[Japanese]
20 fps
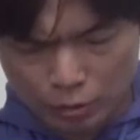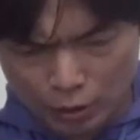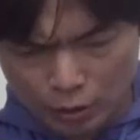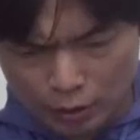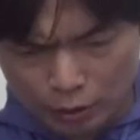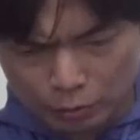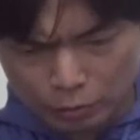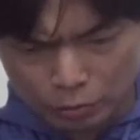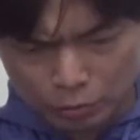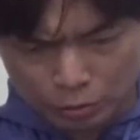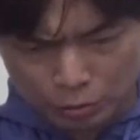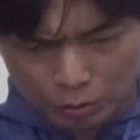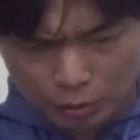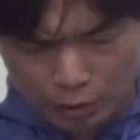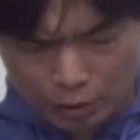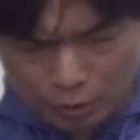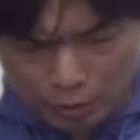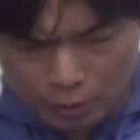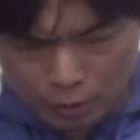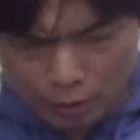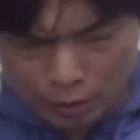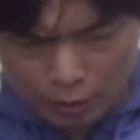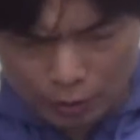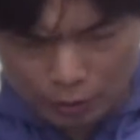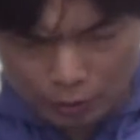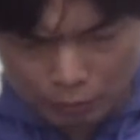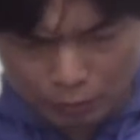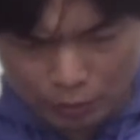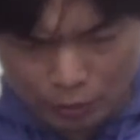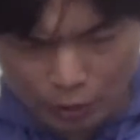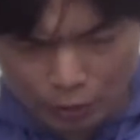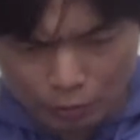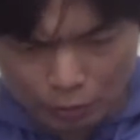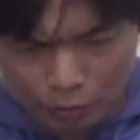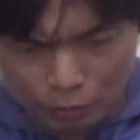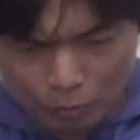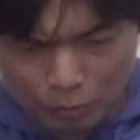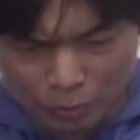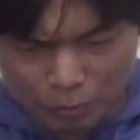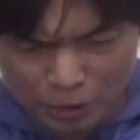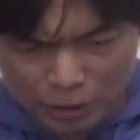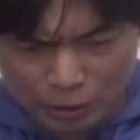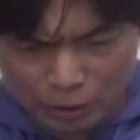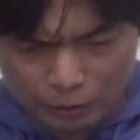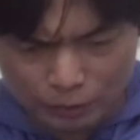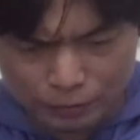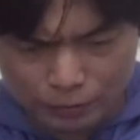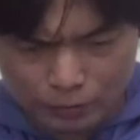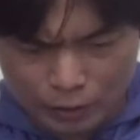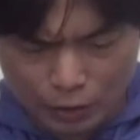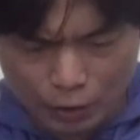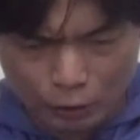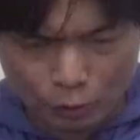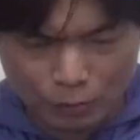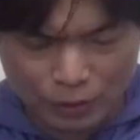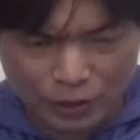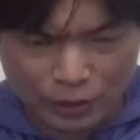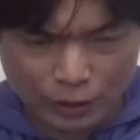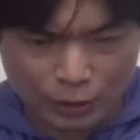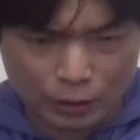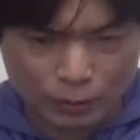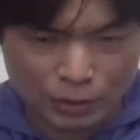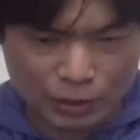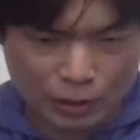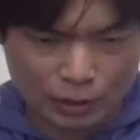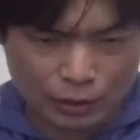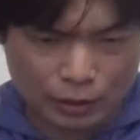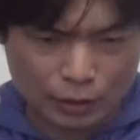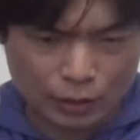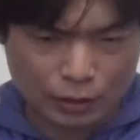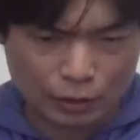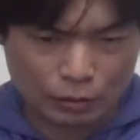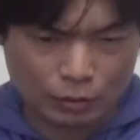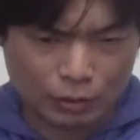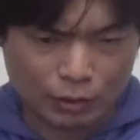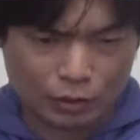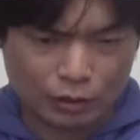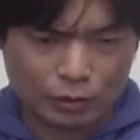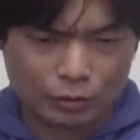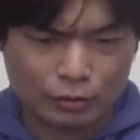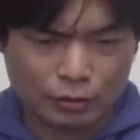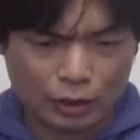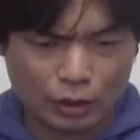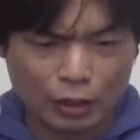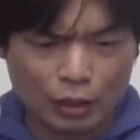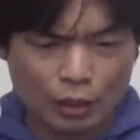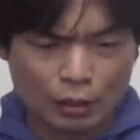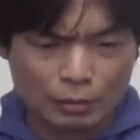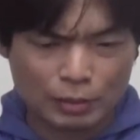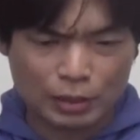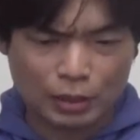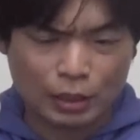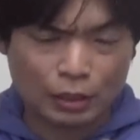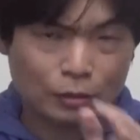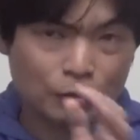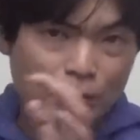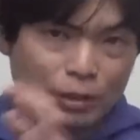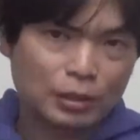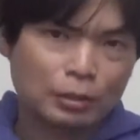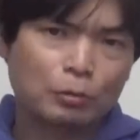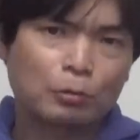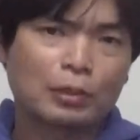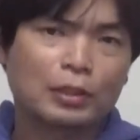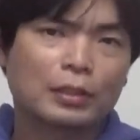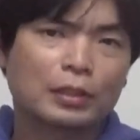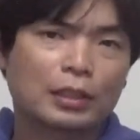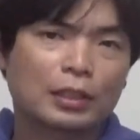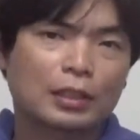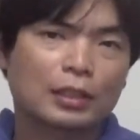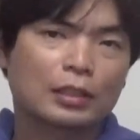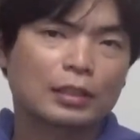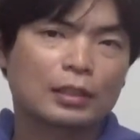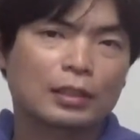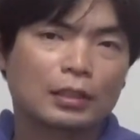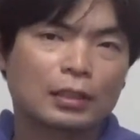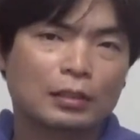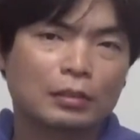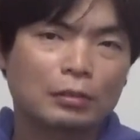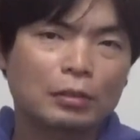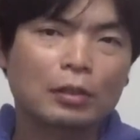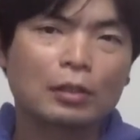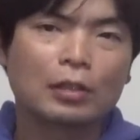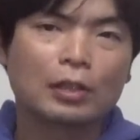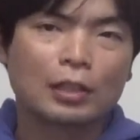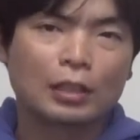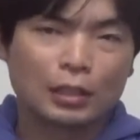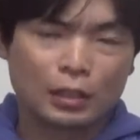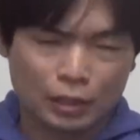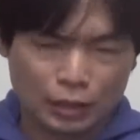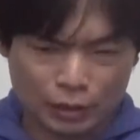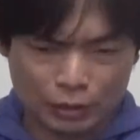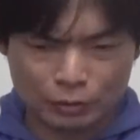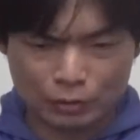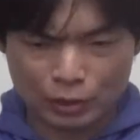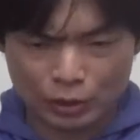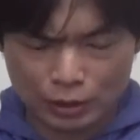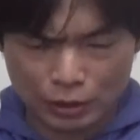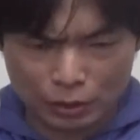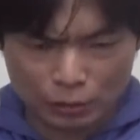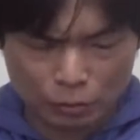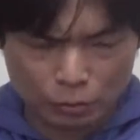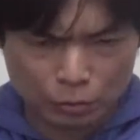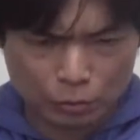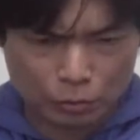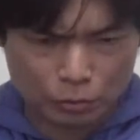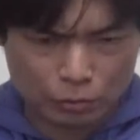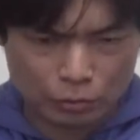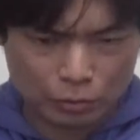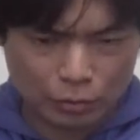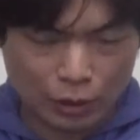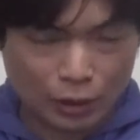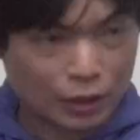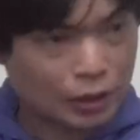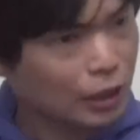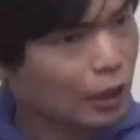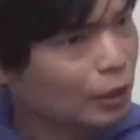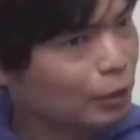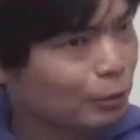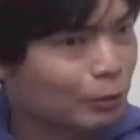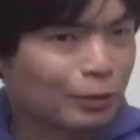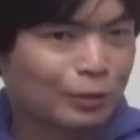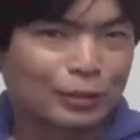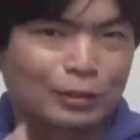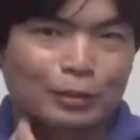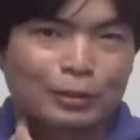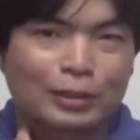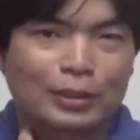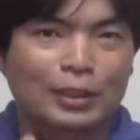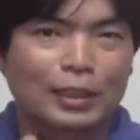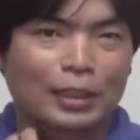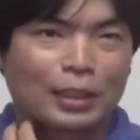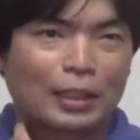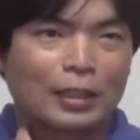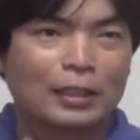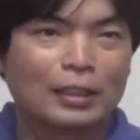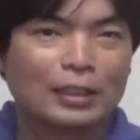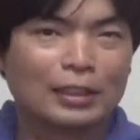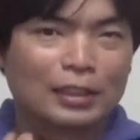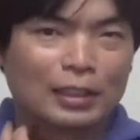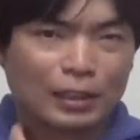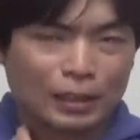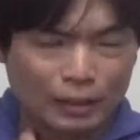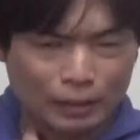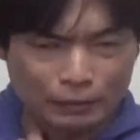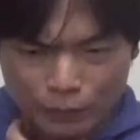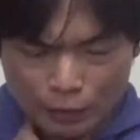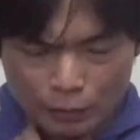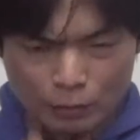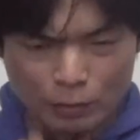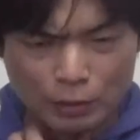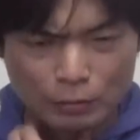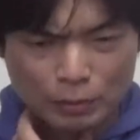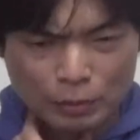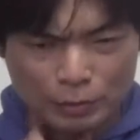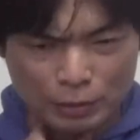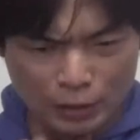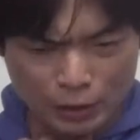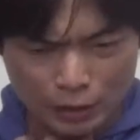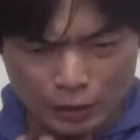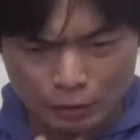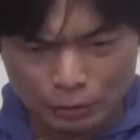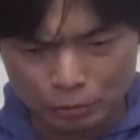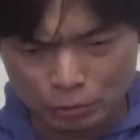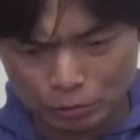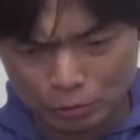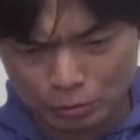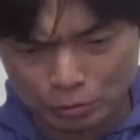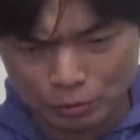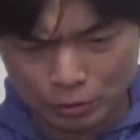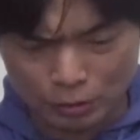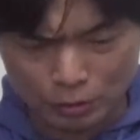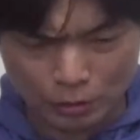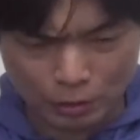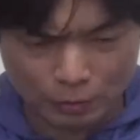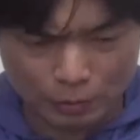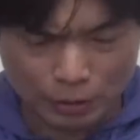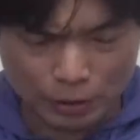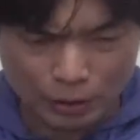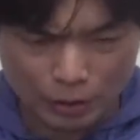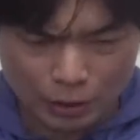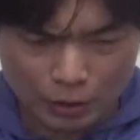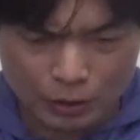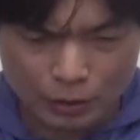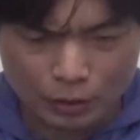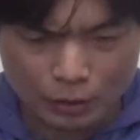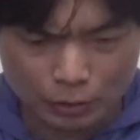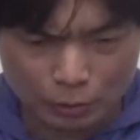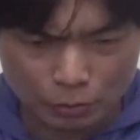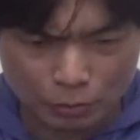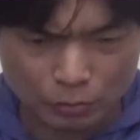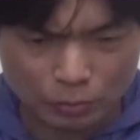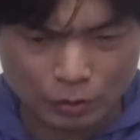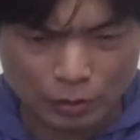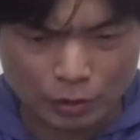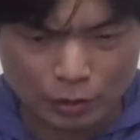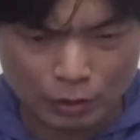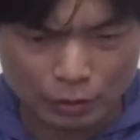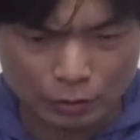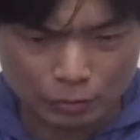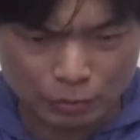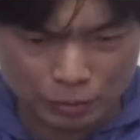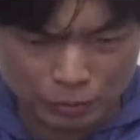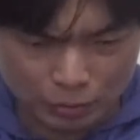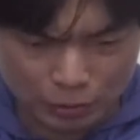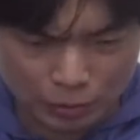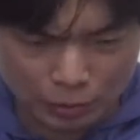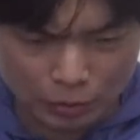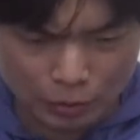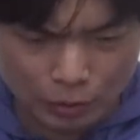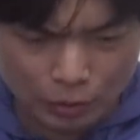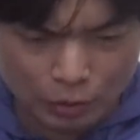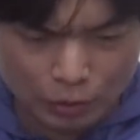大学の授業でひたすらやってるので、なんとか読めました。最後まで行きませんでしたとか言ってるので、まあ最後まで終わんなかったけど、リーディングはできたよという、できたよことは言ってないか。はい。まあまあまあ大学の授業に比べたらってことなんだと思いますね。